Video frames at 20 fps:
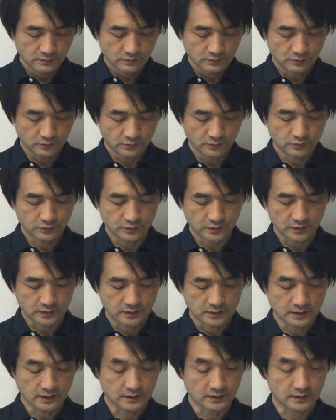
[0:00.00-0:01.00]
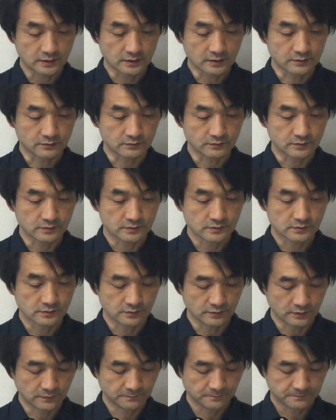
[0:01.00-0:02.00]
というふうに書いてあるんです
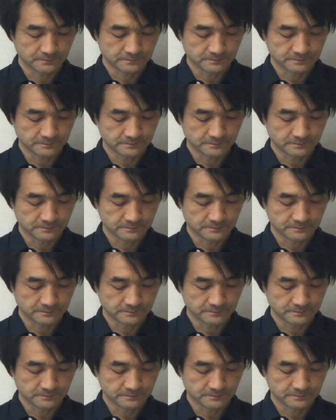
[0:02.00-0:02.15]
よね。